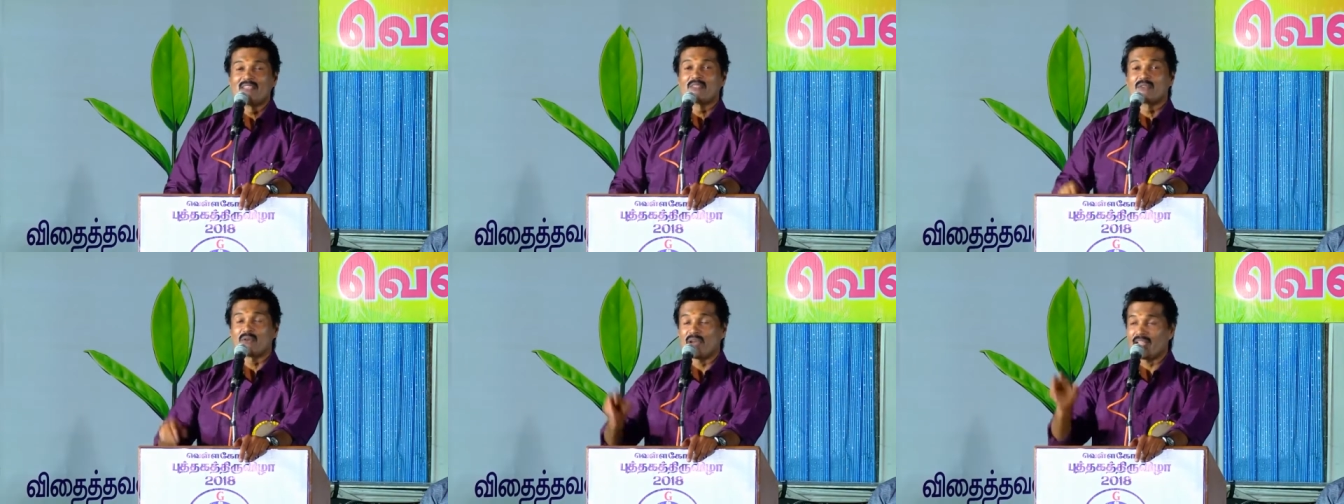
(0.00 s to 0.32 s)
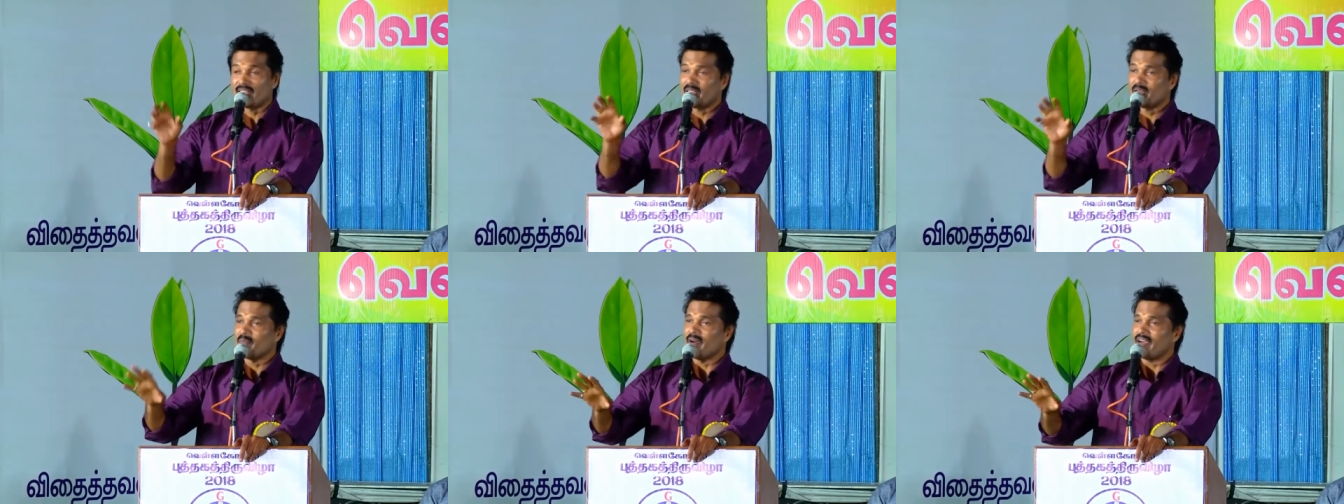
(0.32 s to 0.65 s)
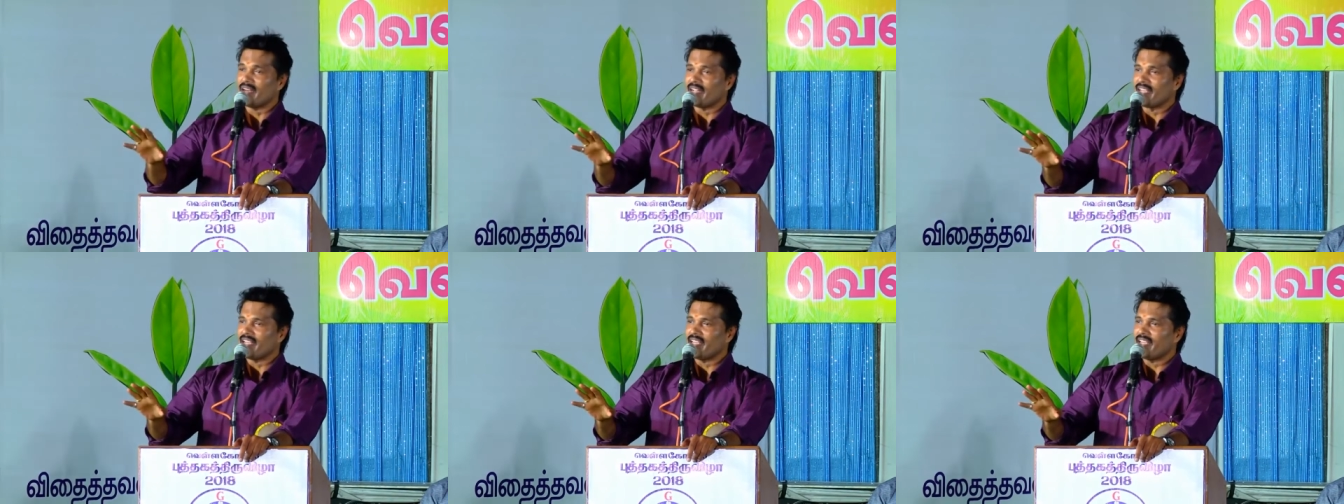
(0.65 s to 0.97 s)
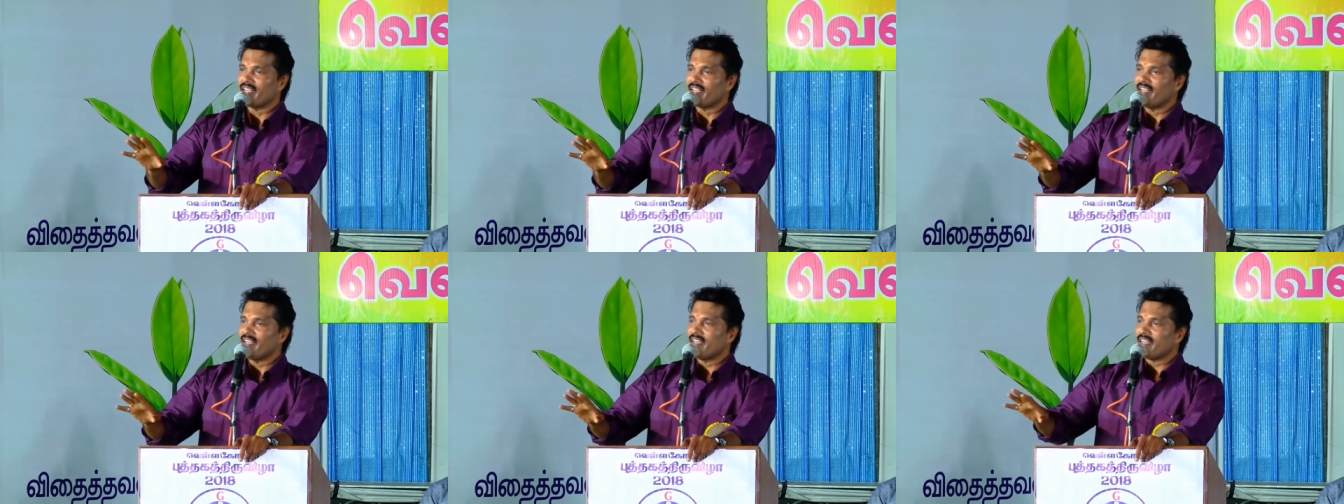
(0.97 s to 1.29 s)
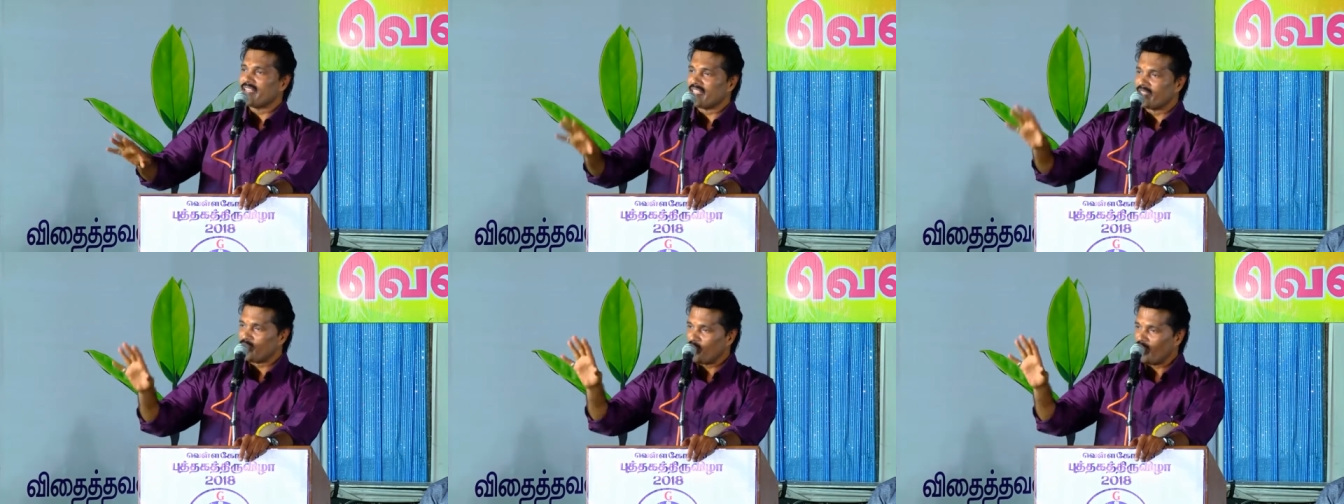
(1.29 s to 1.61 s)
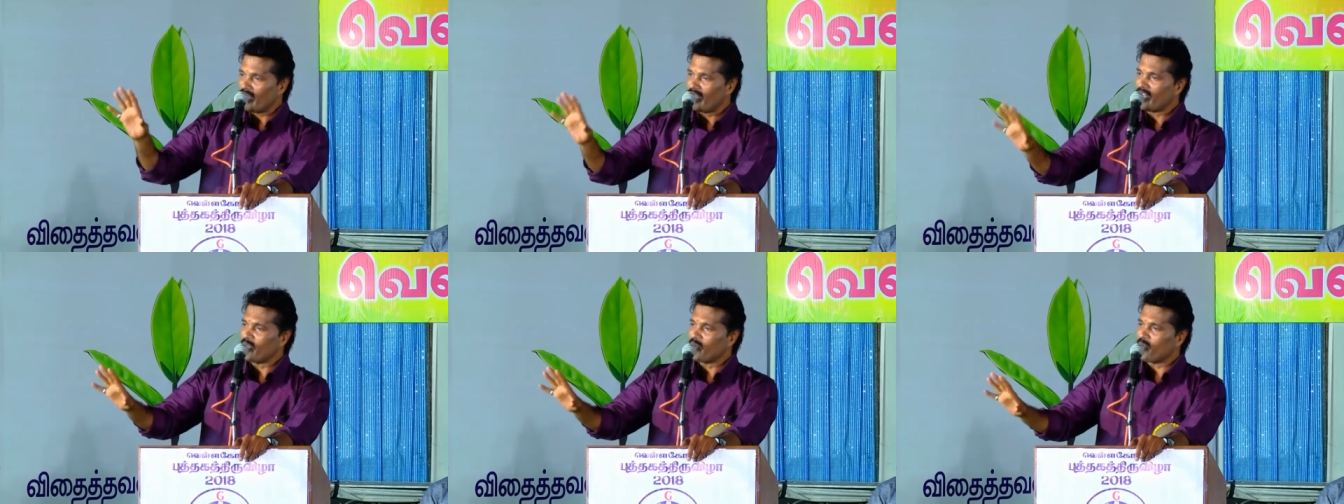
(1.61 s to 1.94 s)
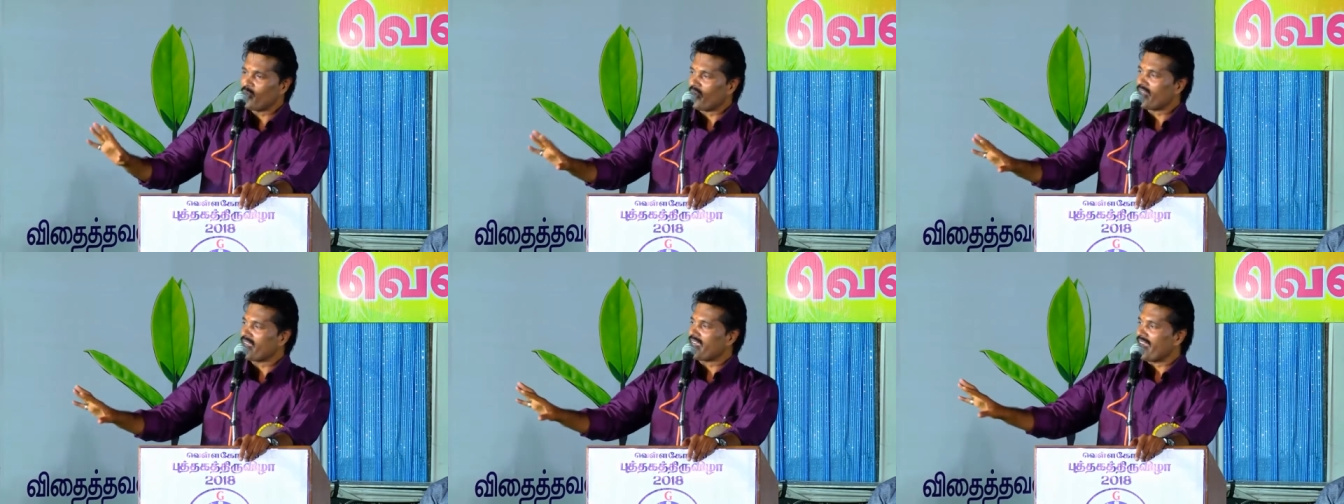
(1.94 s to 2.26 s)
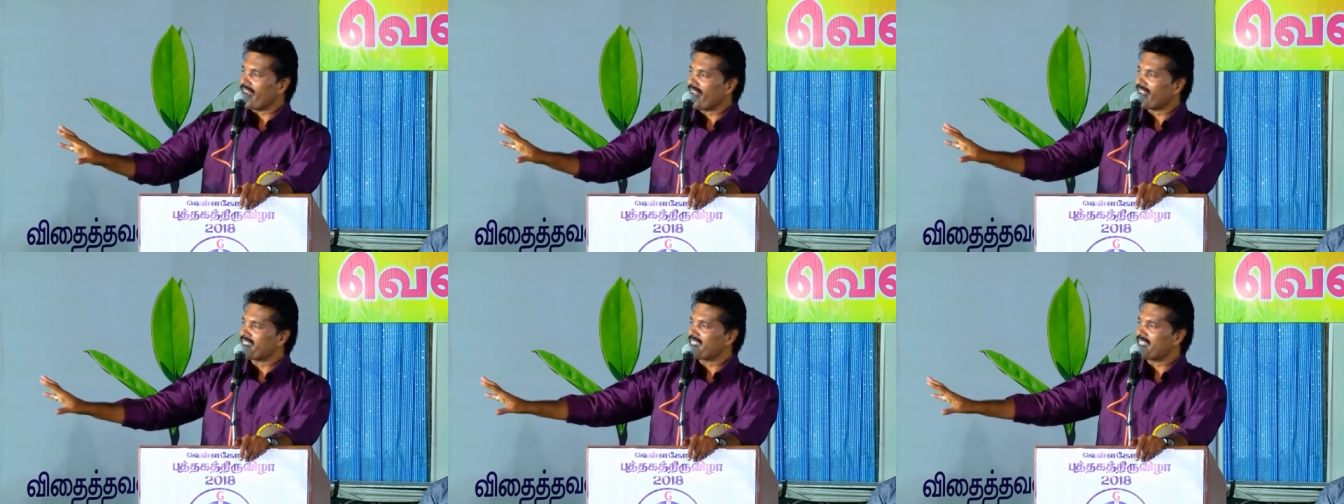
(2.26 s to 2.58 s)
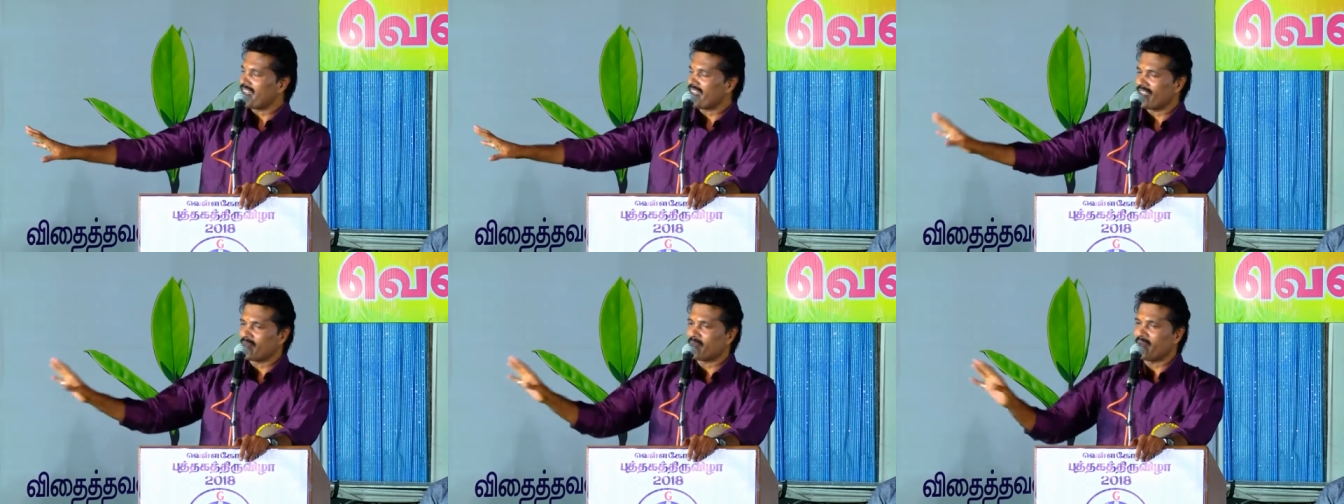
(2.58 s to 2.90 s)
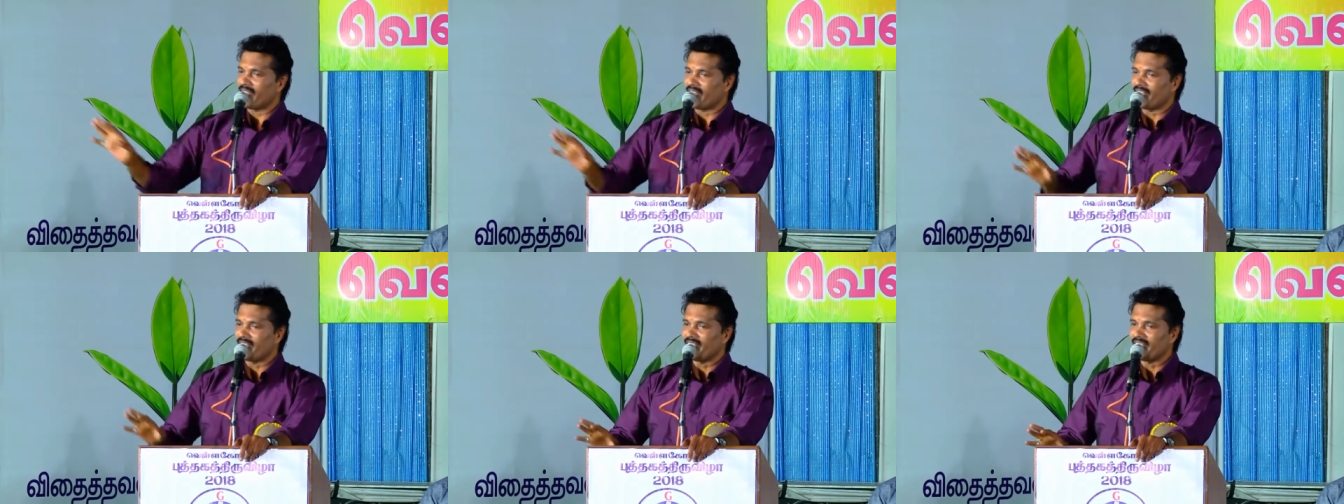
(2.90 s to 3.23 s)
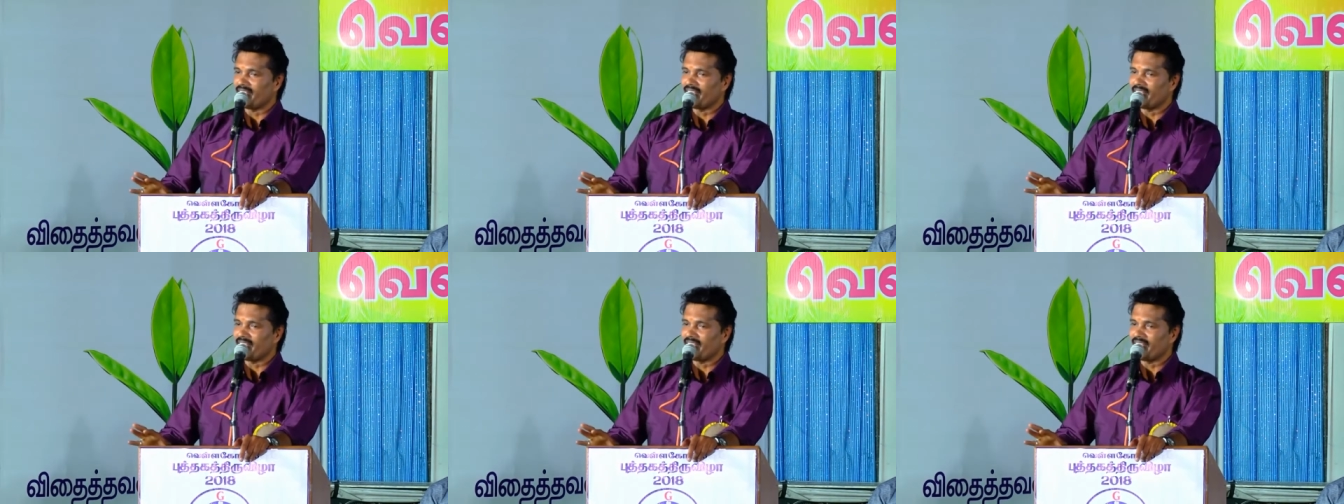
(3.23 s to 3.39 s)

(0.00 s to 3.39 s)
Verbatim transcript: ஸோ அந்த மாதிரி தொலைந்து போன கலாச்சாரங்கிற மாதிரி